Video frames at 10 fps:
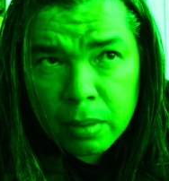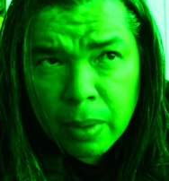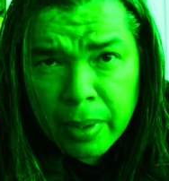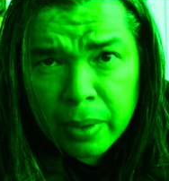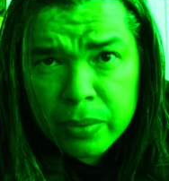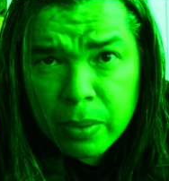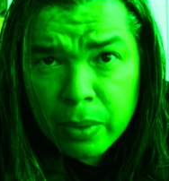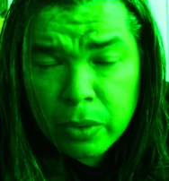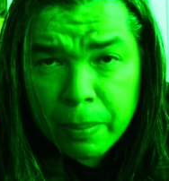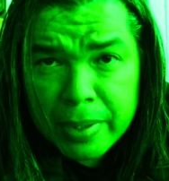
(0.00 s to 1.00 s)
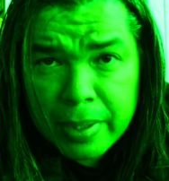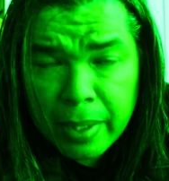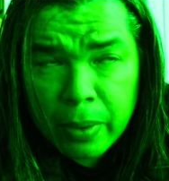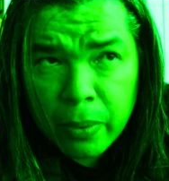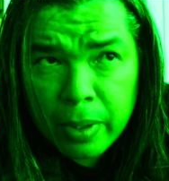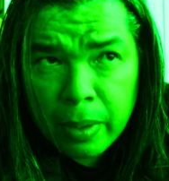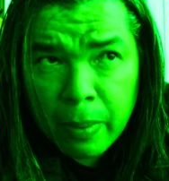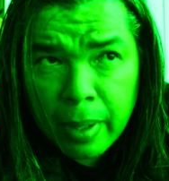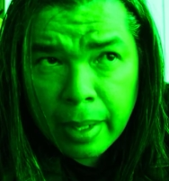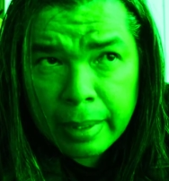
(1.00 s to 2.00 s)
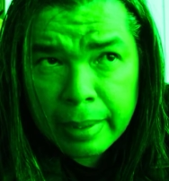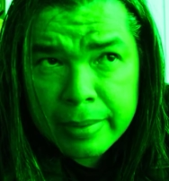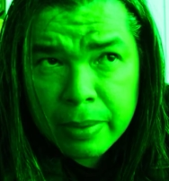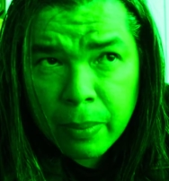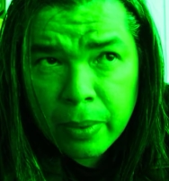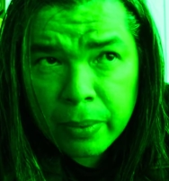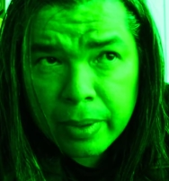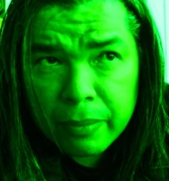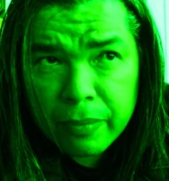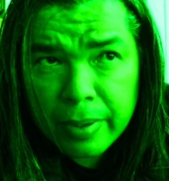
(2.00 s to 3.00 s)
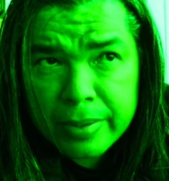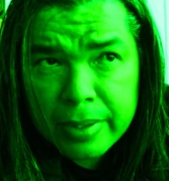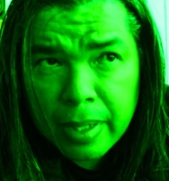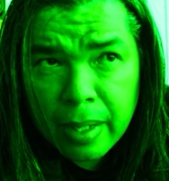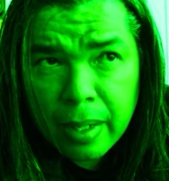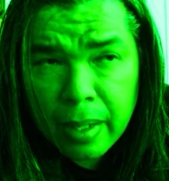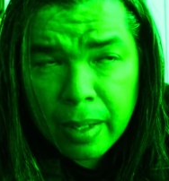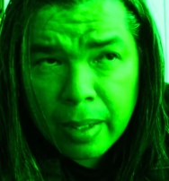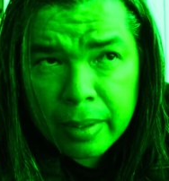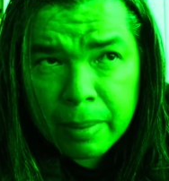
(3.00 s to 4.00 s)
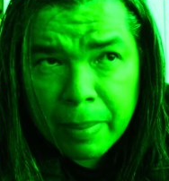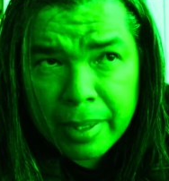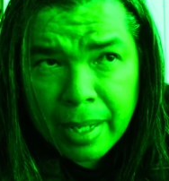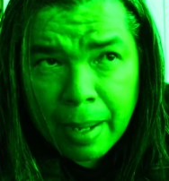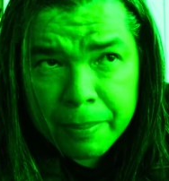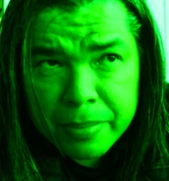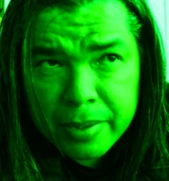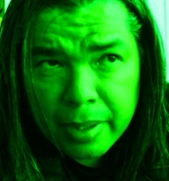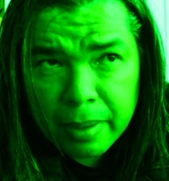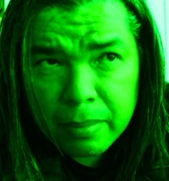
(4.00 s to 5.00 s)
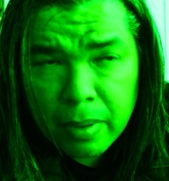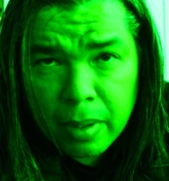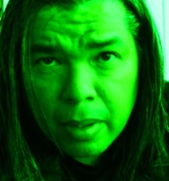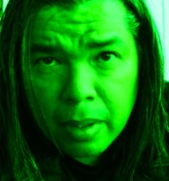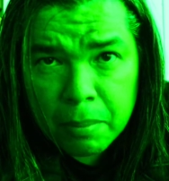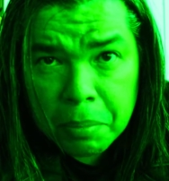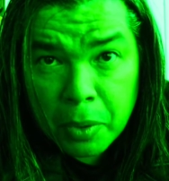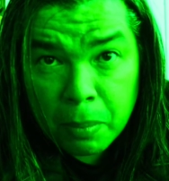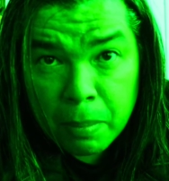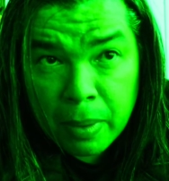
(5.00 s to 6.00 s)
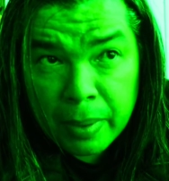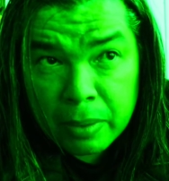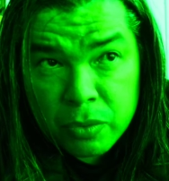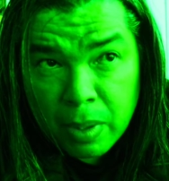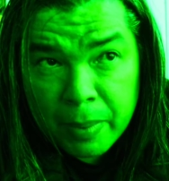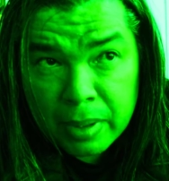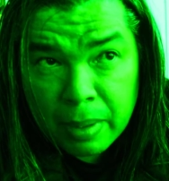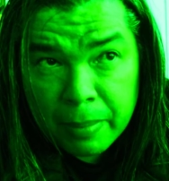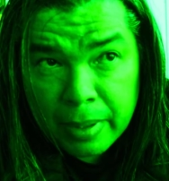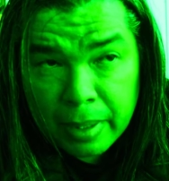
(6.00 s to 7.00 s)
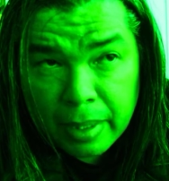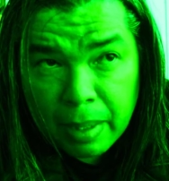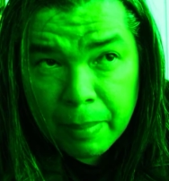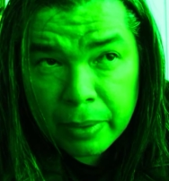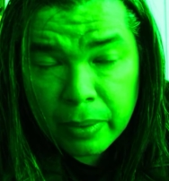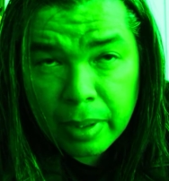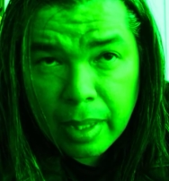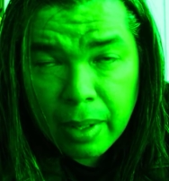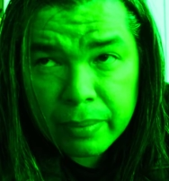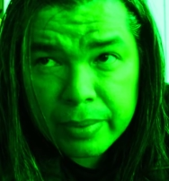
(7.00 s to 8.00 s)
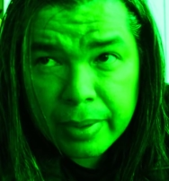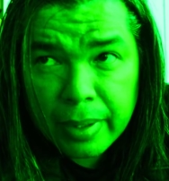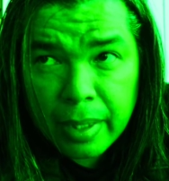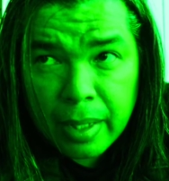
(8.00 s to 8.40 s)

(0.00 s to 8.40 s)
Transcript: La verdad que no sé cuántos pasajeros iban a ir en ese vuelo de Francia, de París a Ámsterdam, pero me vi solamente a mí reclamando en el counter